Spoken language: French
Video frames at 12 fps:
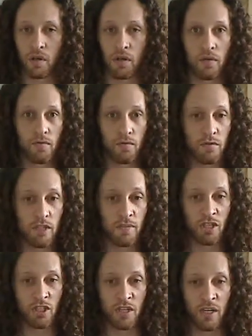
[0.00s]
vous
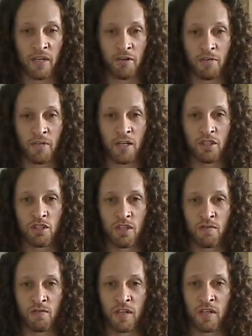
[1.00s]
imaginez combien
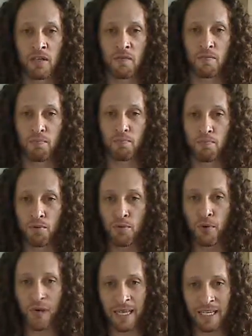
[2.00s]
j'avais
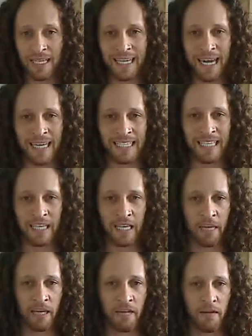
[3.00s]
pu être
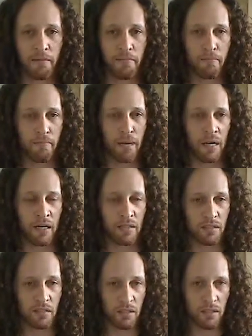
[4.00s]
intrigué par
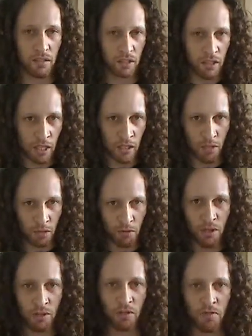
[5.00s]
cette
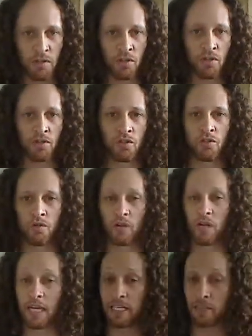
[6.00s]
demi confidence sur
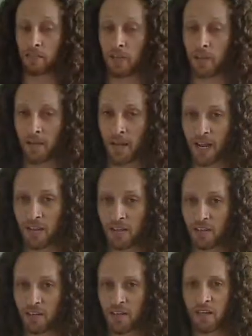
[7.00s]
les autres
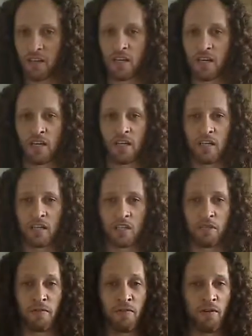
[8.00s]
planètes
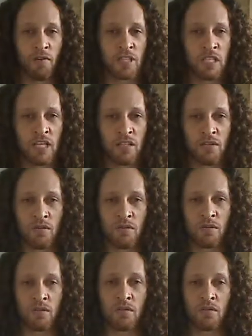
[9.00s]
je forçais donc
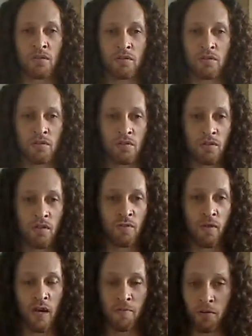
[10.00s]
d'en
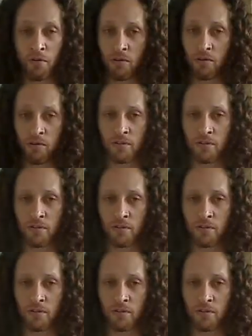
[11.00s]
savoir plus long